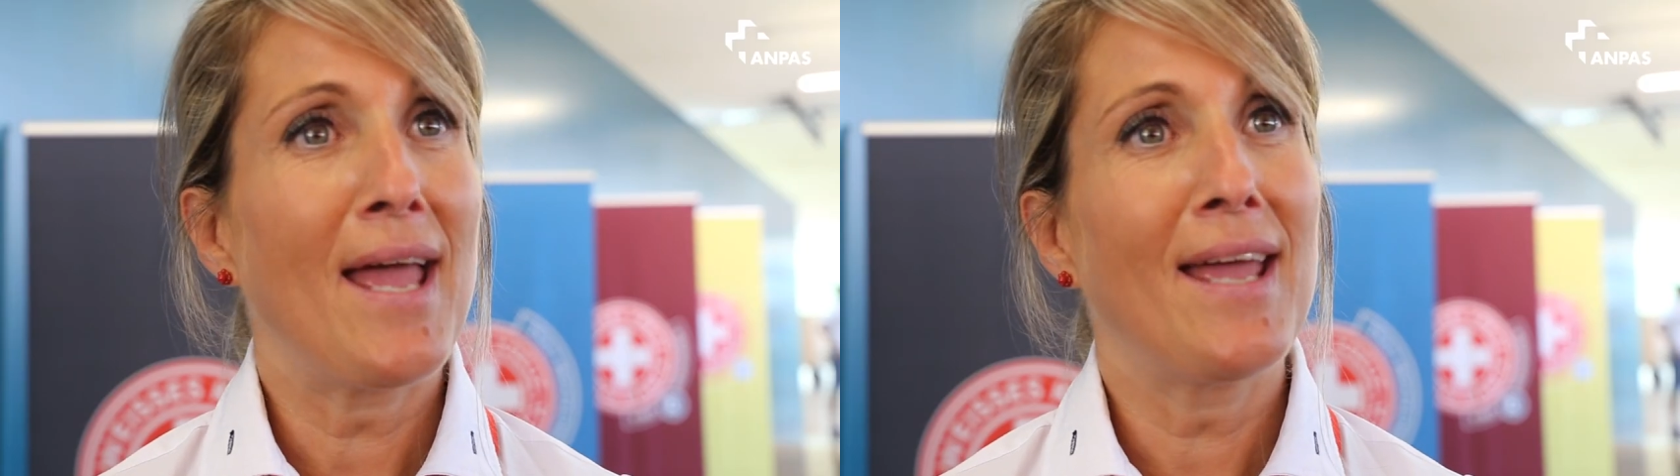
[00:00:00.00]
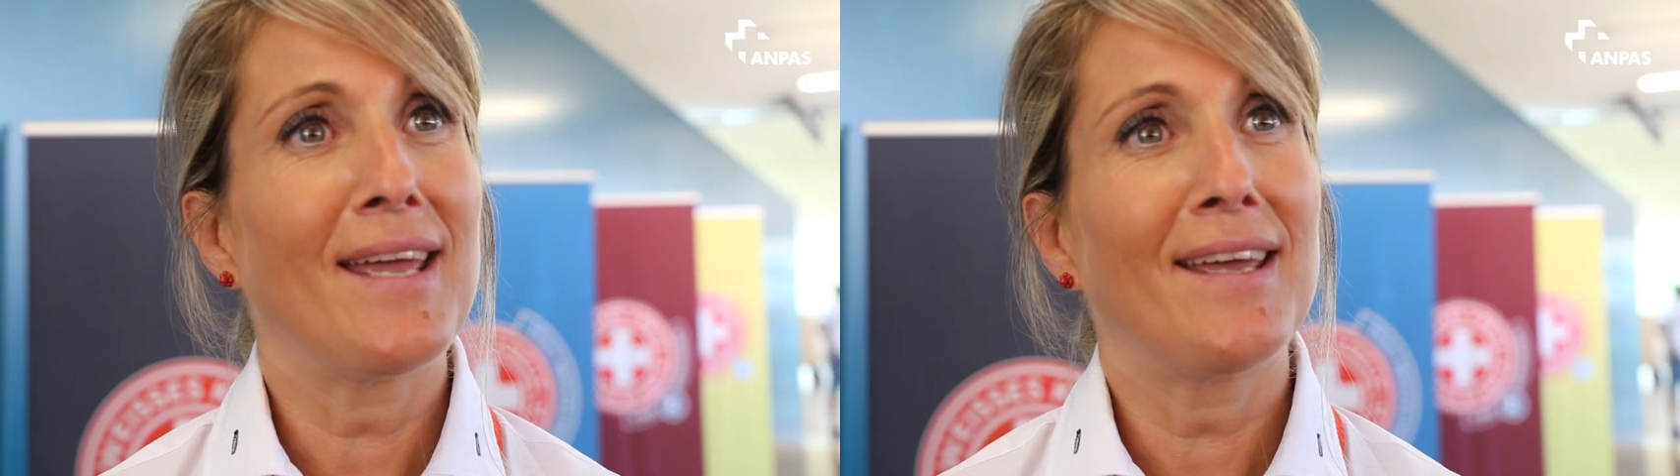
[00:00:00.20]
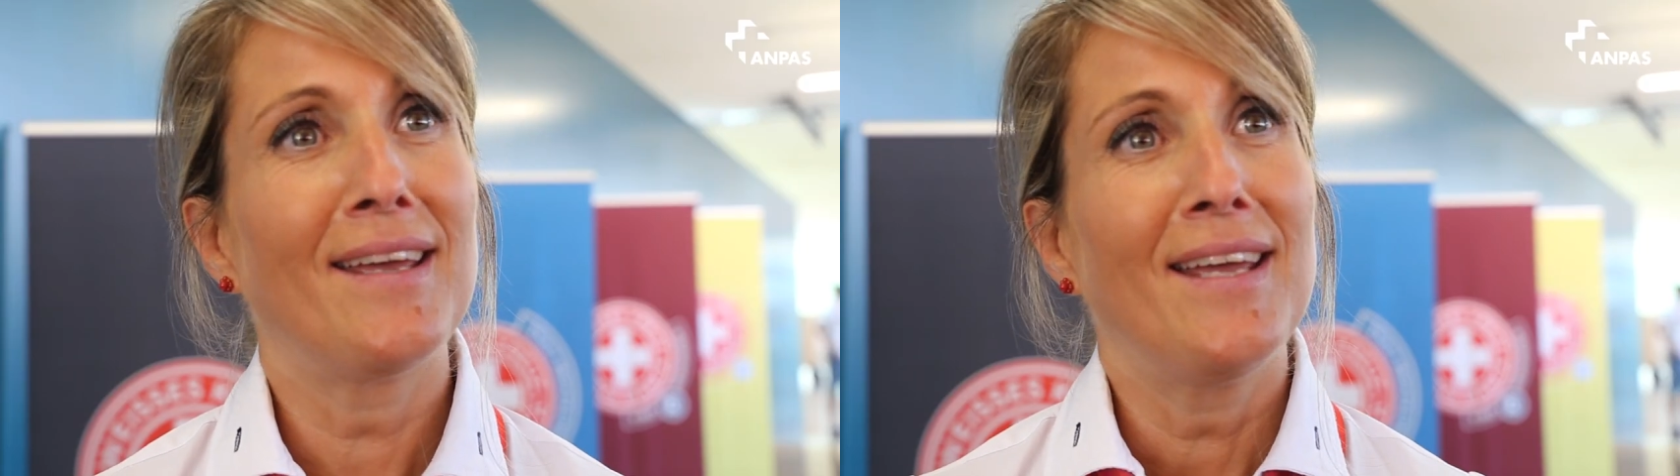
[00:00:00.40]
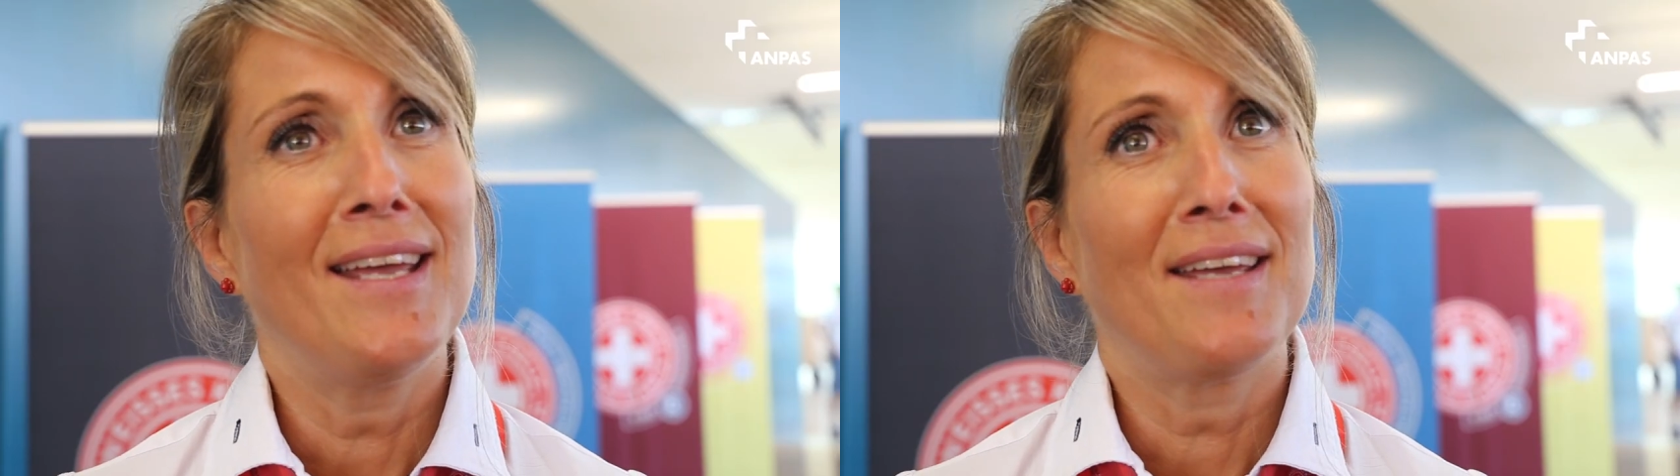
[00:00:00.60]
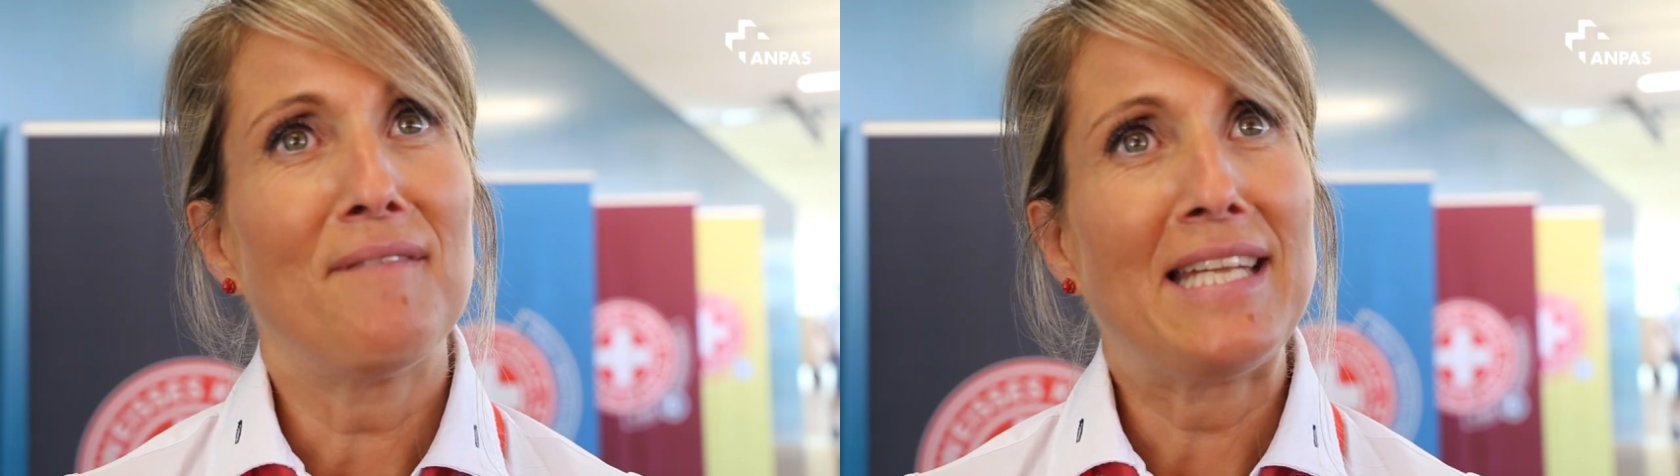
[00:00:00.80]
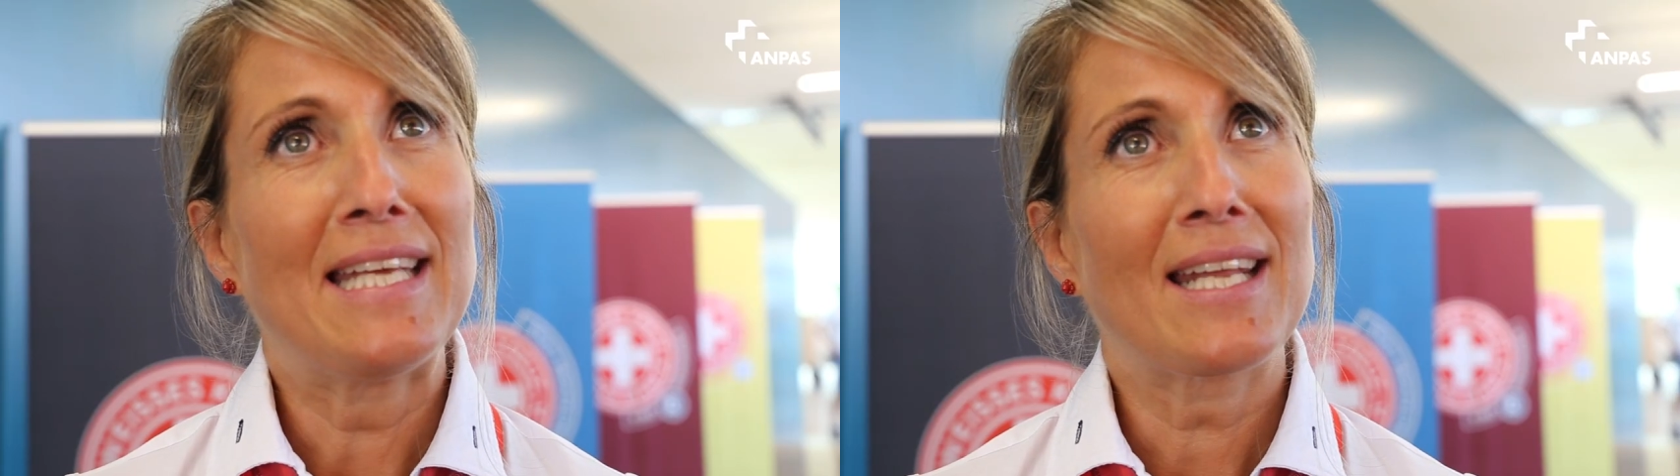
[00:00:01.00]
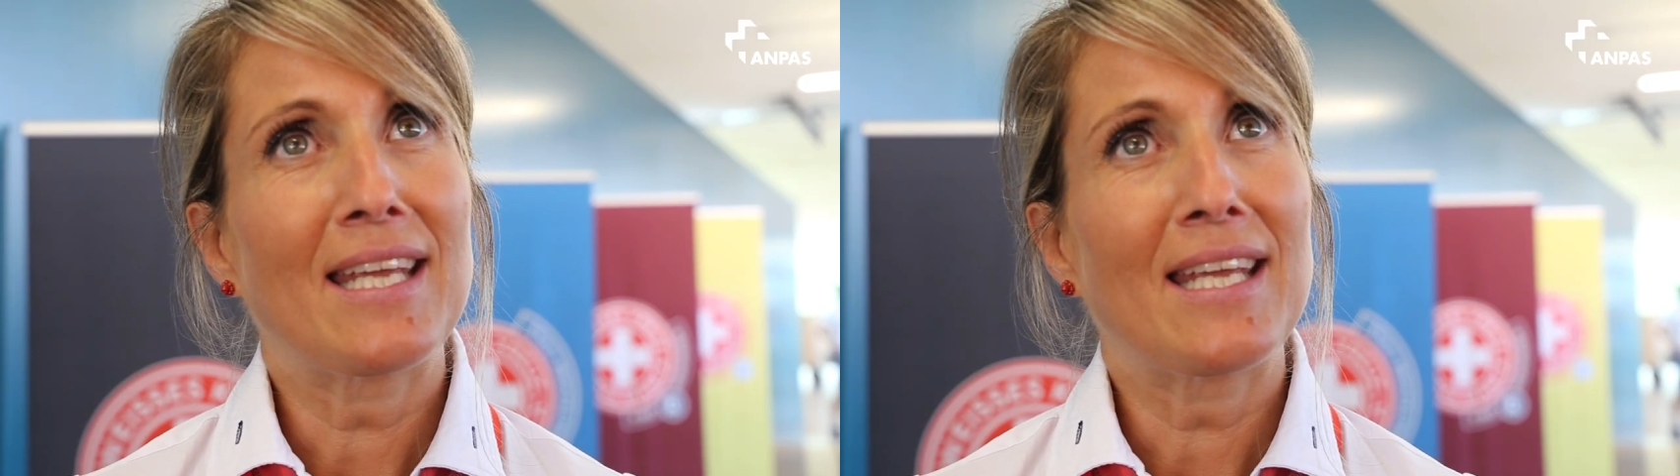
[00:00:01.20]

me è vedere